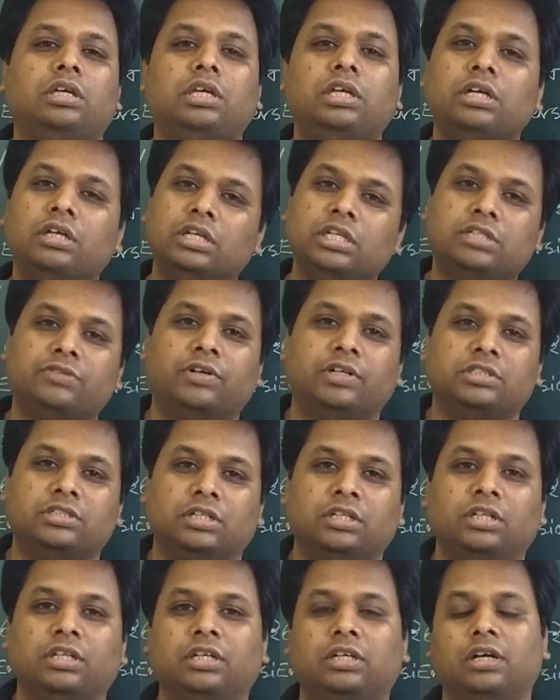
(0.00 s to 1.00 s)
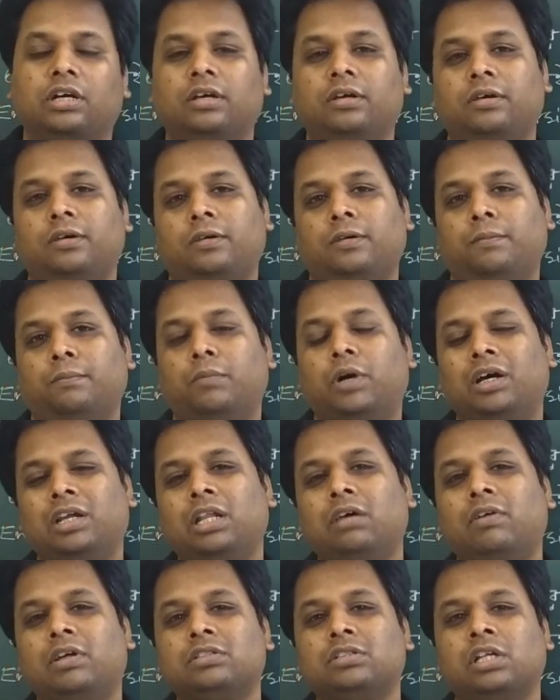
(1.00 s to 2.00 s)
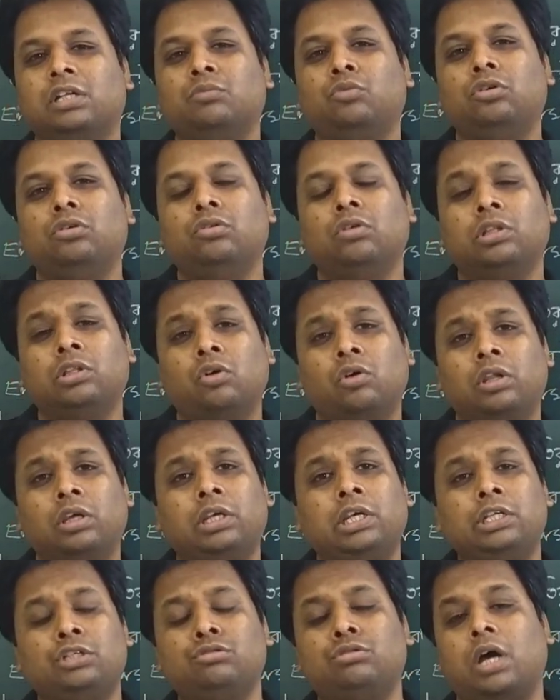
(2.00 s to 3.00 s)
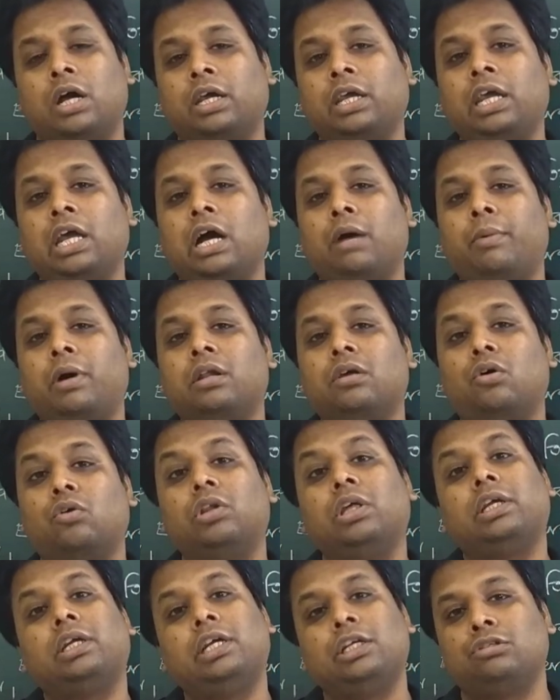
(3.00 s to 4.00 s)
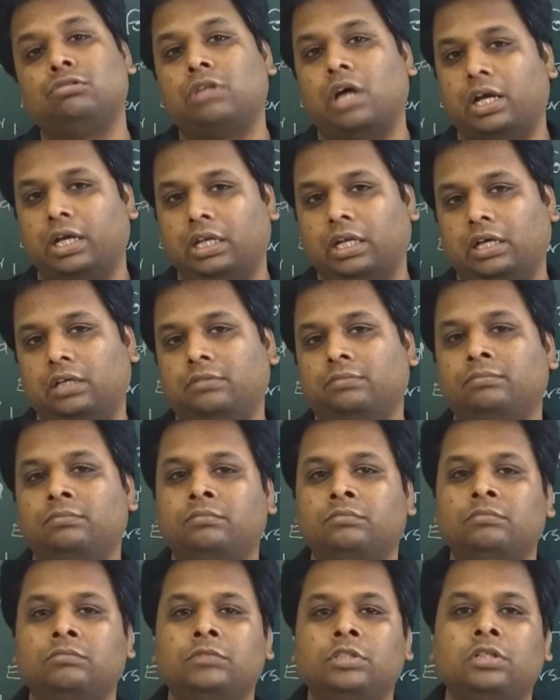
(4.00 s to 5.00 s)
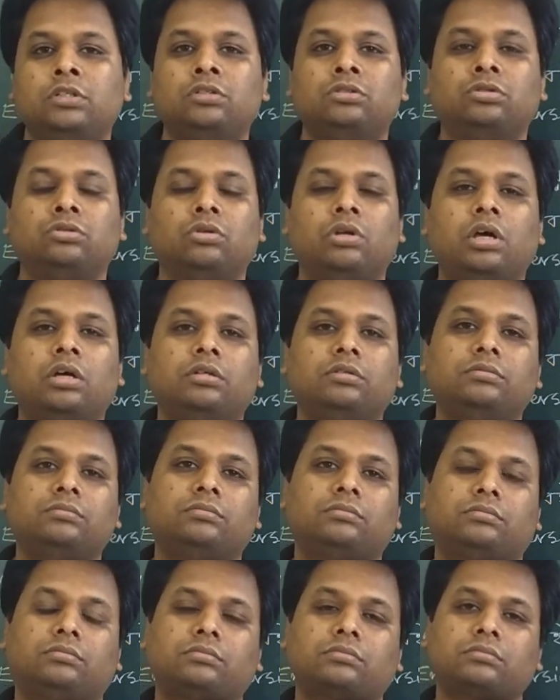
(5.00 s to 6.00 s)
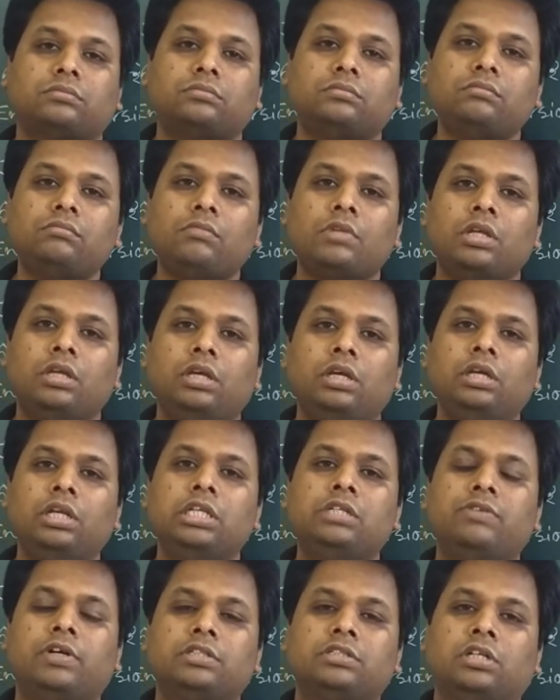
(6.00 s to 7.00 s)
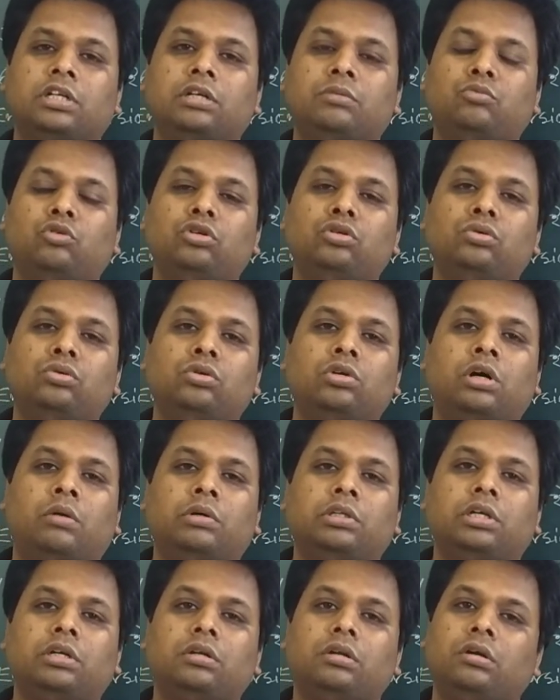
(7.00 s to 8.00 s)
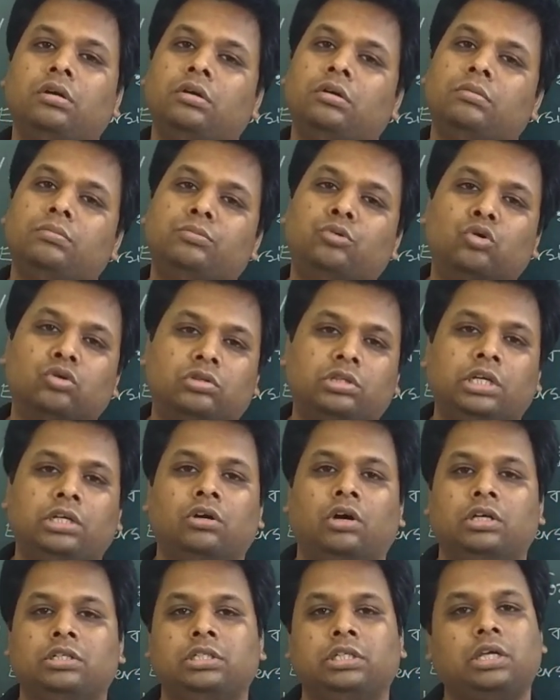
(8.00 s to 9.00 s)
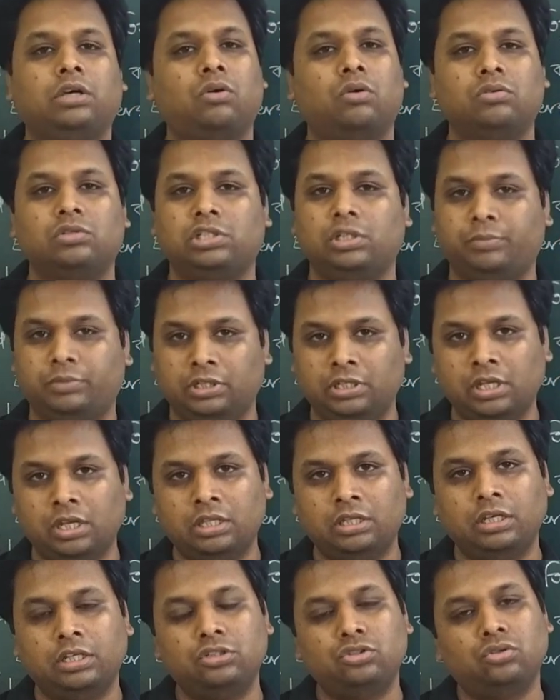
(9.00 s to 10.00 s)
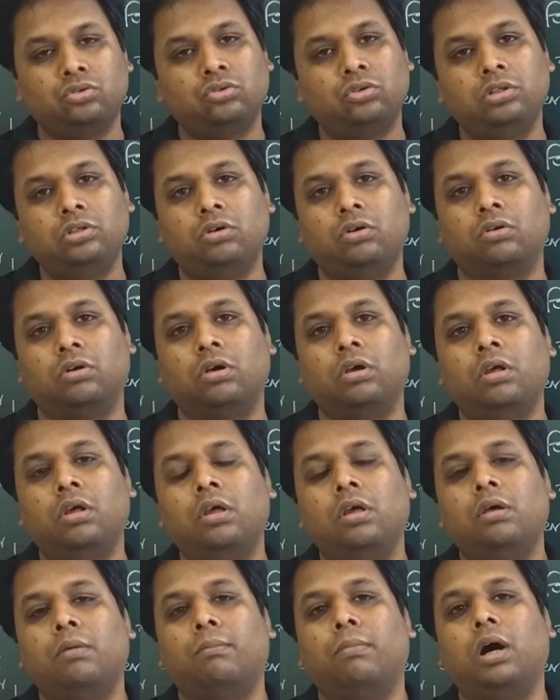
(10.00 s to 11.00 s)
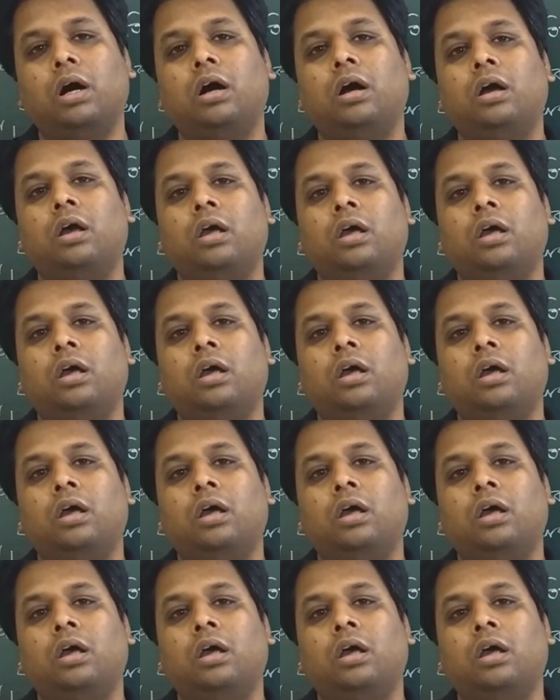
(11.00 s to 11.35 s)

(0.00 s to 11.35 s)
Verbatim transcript: ইংলিশ ভার্সনে লেখা বাংলা ভার্সনের বইগুলোতে অনেক কিছু থাকে আবার অনেক কিছু থাকে না সুতরাং ইংলিশ ভার্সনের বইগুলো আমাদের পড়তেই হয় সেটা কনসেপ্ট ক্লিয়ারিংয়ের জন্যই হোক বা